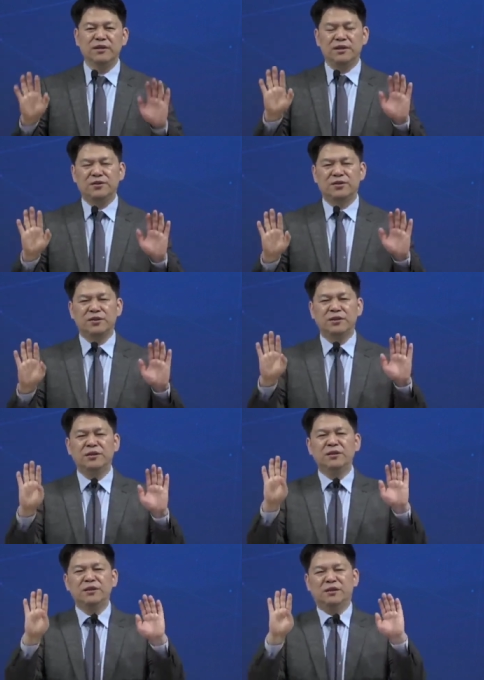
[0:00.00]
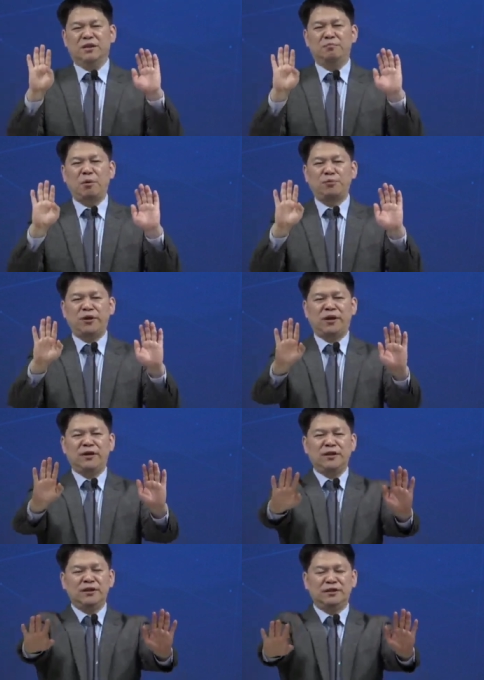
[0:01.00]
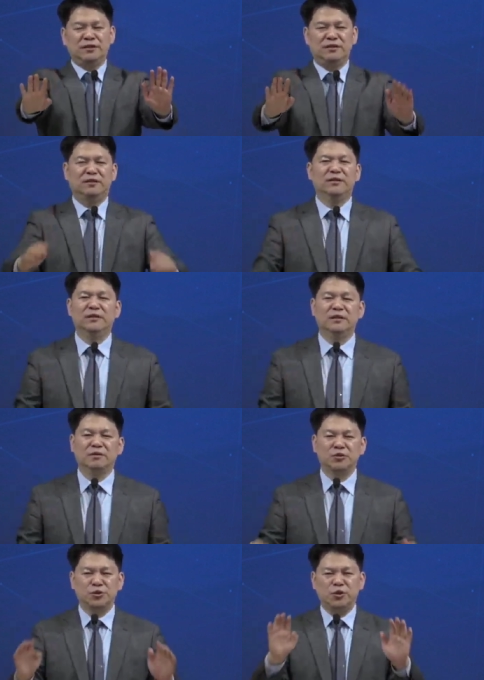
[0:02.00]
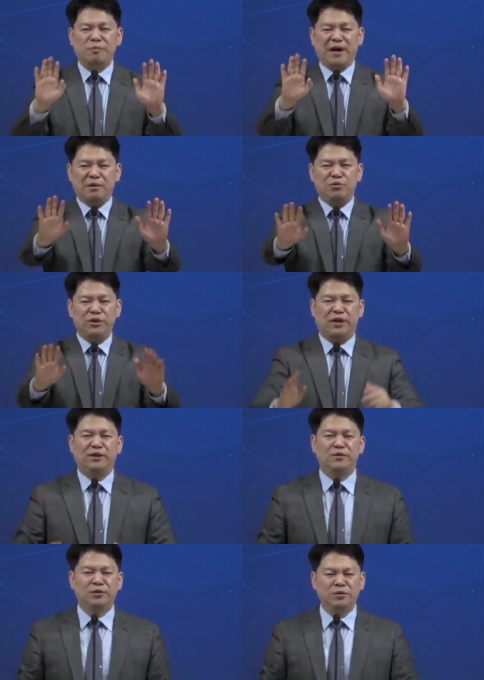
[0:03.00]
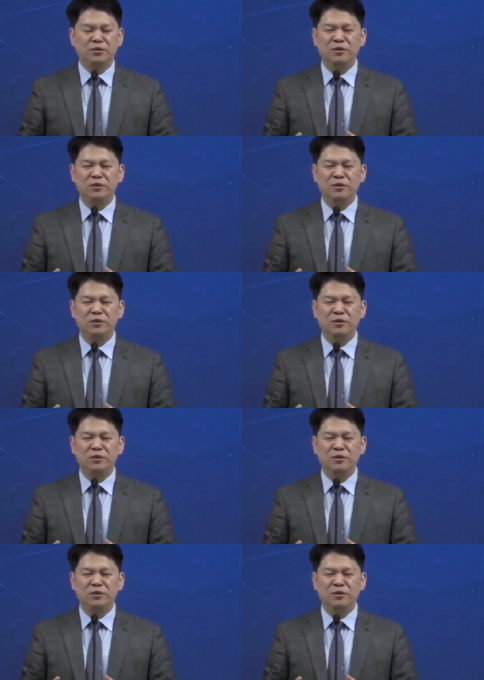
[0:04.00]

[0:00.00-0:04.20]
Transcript: 이것을 아, 법계가 있는 그 쪽을 바라보는 게 아니고